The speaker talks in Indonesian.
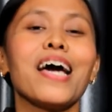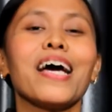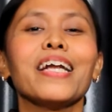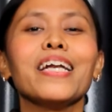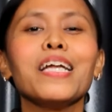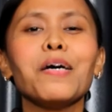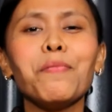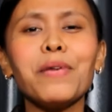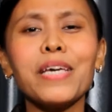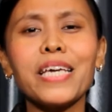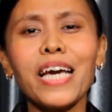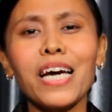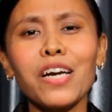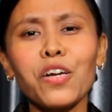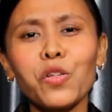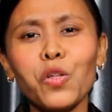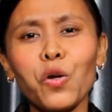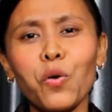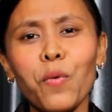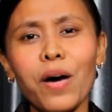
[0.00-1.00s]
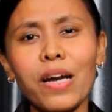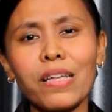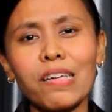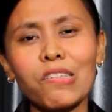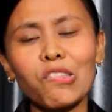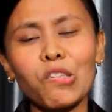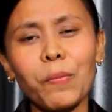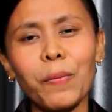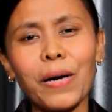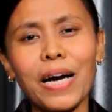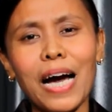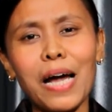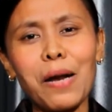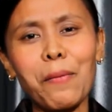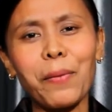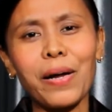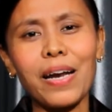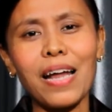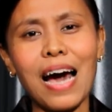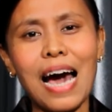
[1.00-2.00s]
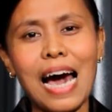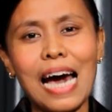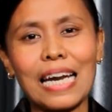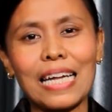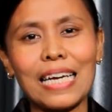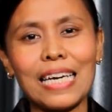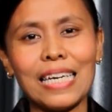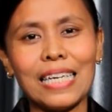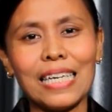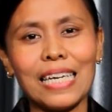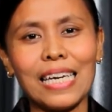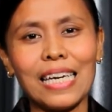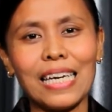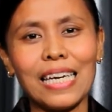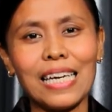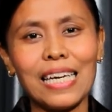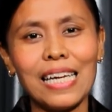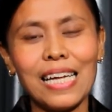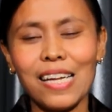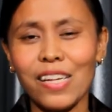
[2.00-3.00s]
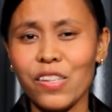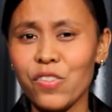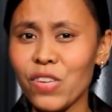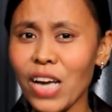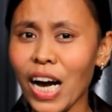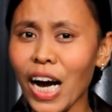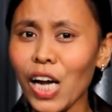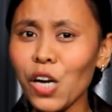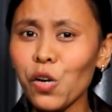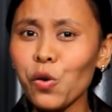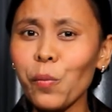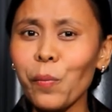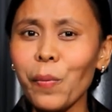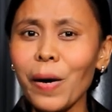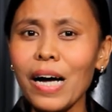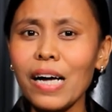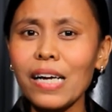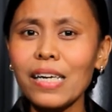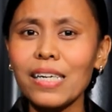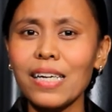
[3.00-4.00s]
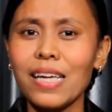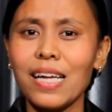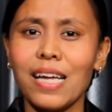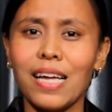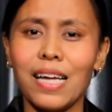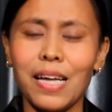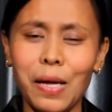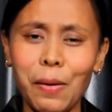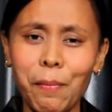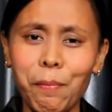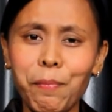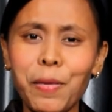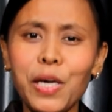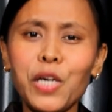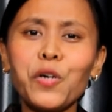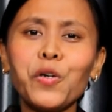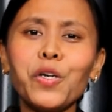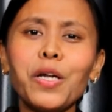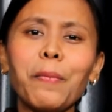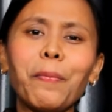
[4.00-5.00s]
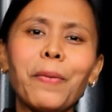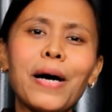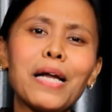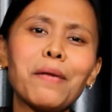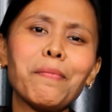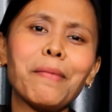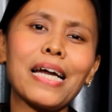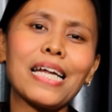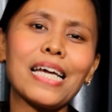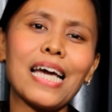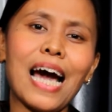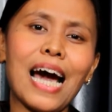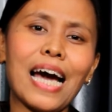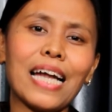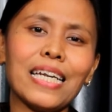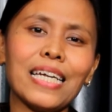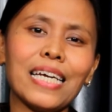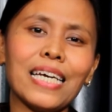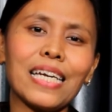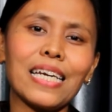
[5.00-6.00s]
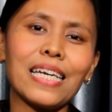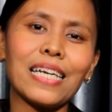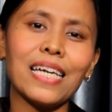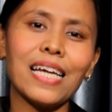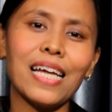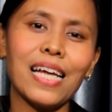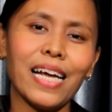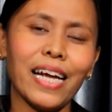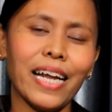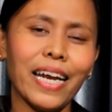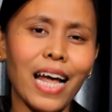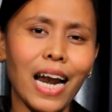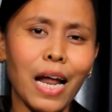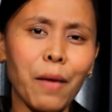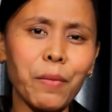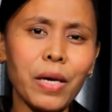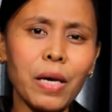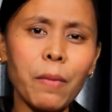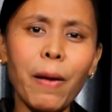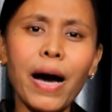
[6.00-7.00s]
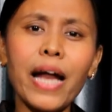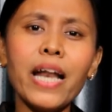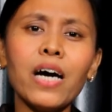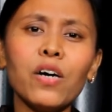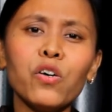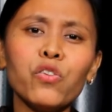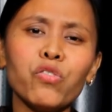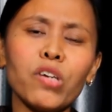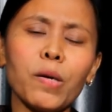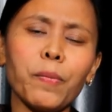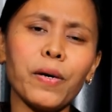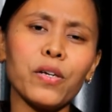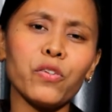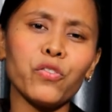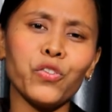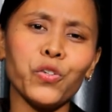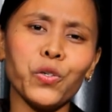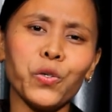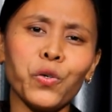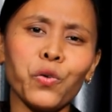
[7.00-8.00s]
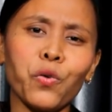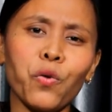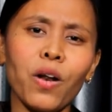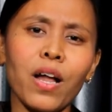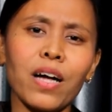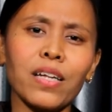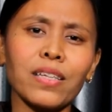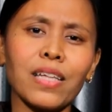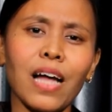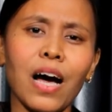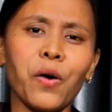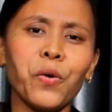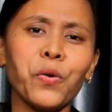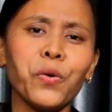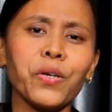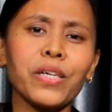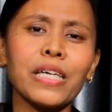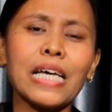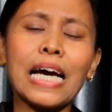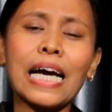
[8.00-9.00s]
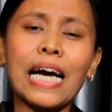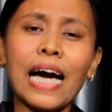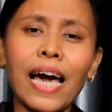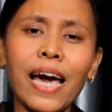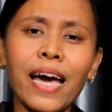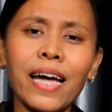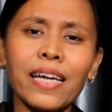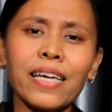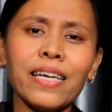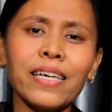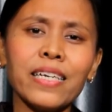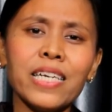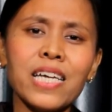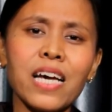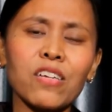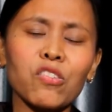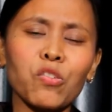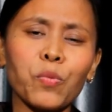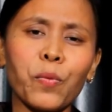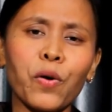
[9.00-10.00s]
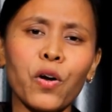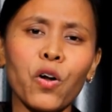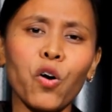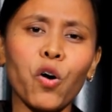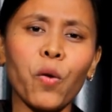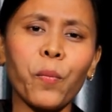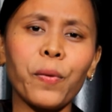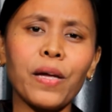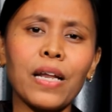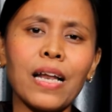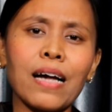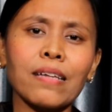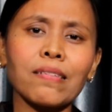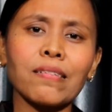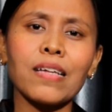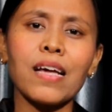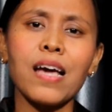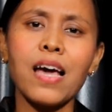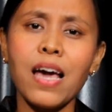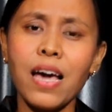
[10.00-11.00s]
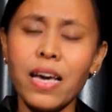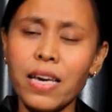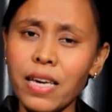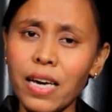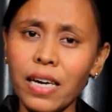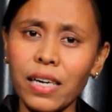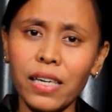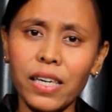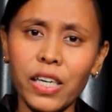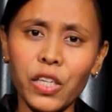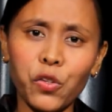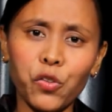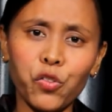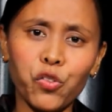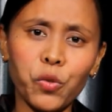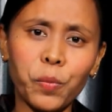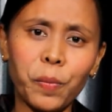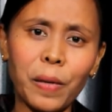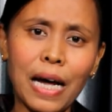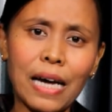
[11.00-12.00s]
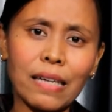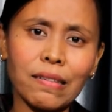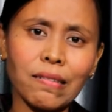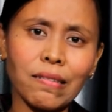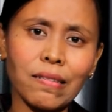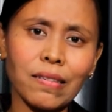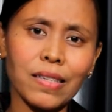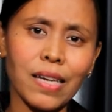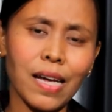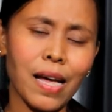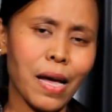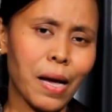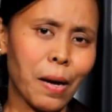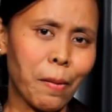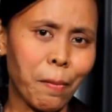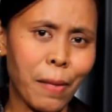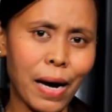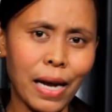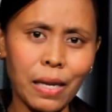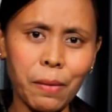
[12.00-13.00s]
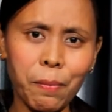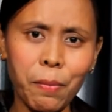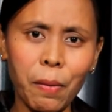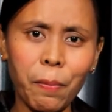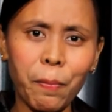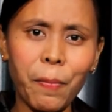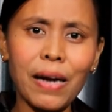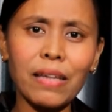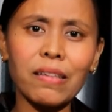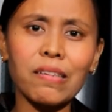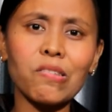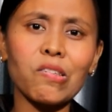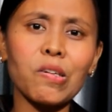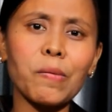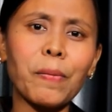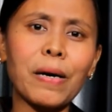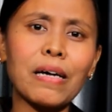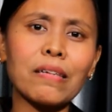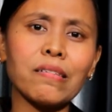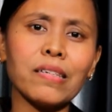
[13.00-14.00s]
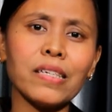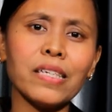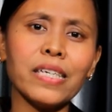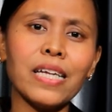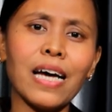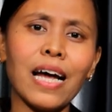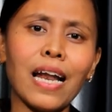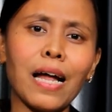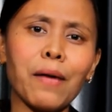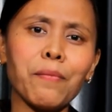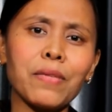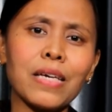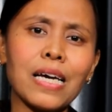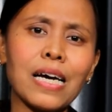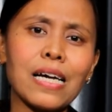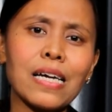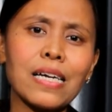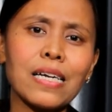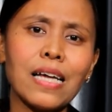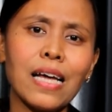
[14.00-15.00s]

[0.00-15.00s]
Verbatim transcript: Demikian untuk warta sepekan pada hari ini. Jangan lupa minggu depan mari hadir dalam ibadah ucapan syukur ulang tahun GKRI Diaspora Kopilas yang ke-17. Mari berpartisipasi di dalamnya